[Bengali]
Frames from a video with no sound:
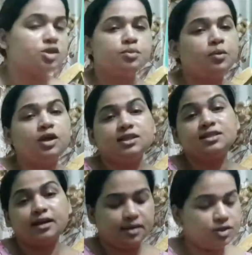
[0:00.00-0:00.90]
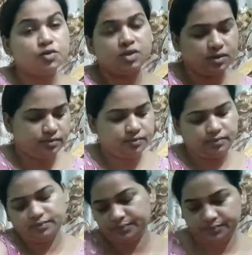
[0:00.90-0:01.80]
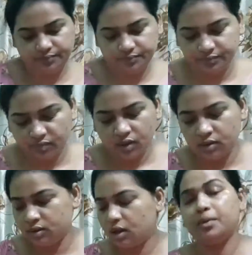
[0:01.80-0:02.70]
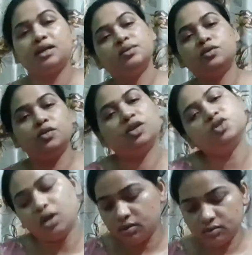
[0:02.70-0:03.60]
বস মেয়ে বললো আজকে সানডে আজকে ছুটি তার আমার হাজব্যান্ড বলে চল